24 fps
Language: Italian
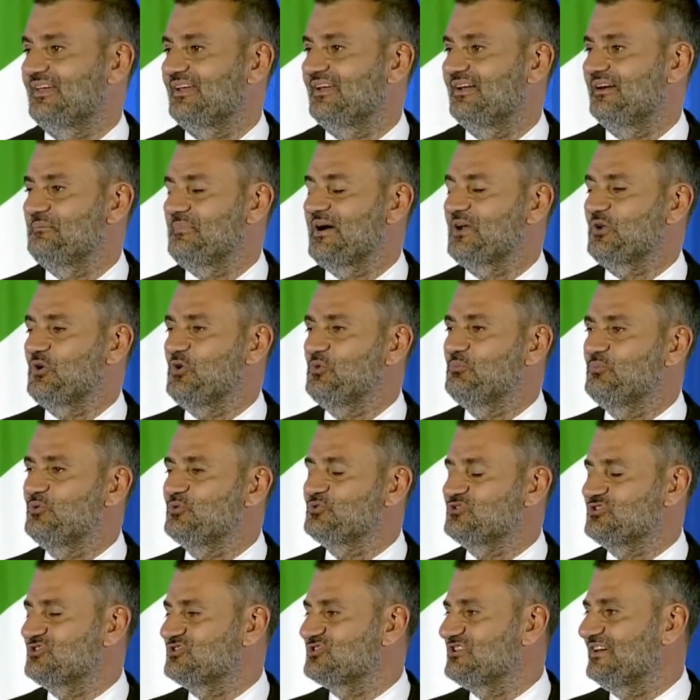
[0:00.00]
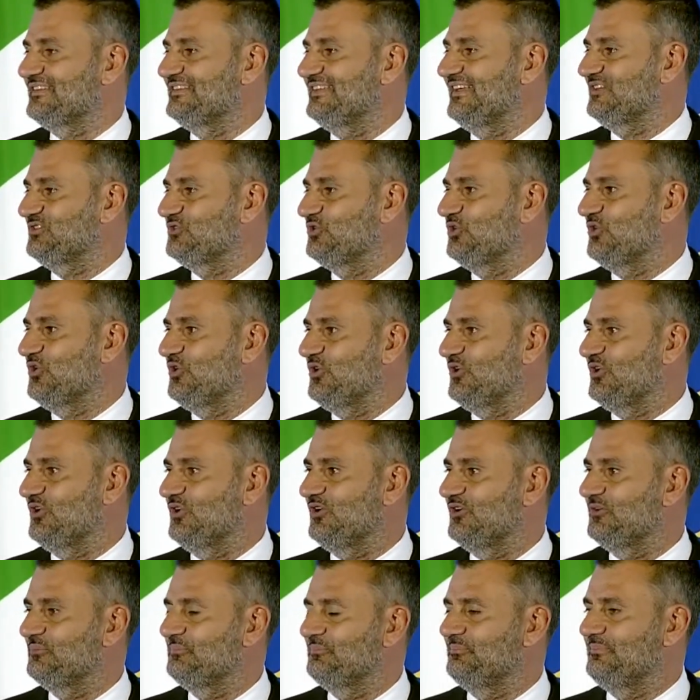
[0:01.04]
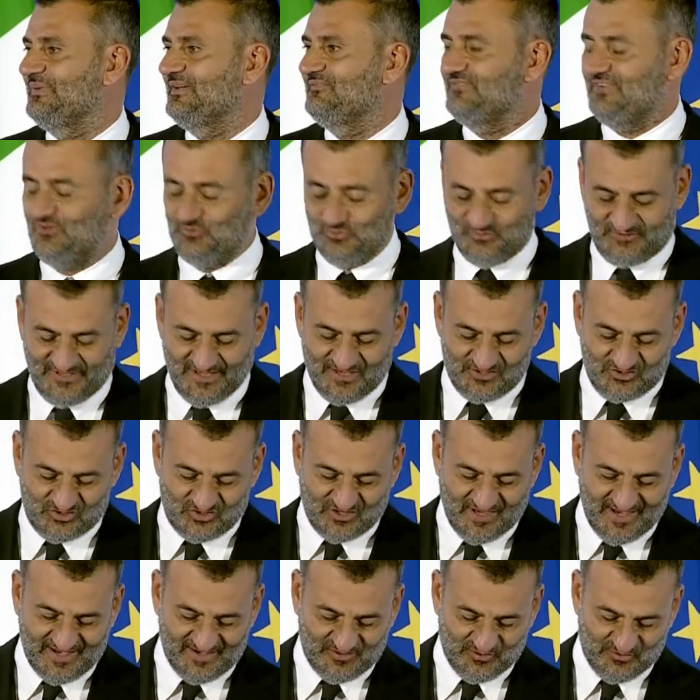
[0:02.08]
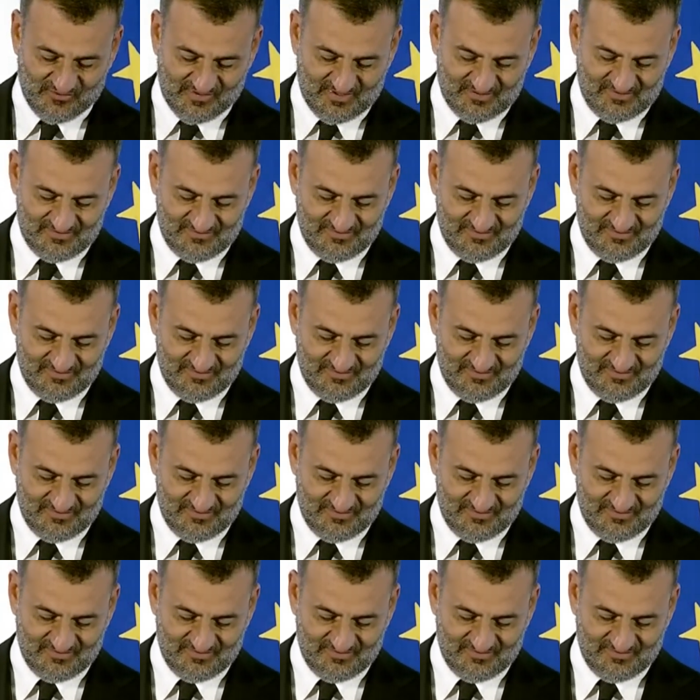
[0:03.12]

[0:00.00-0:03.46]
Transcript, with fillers: Marco Bucci ci ha detto benvenuti a Genova,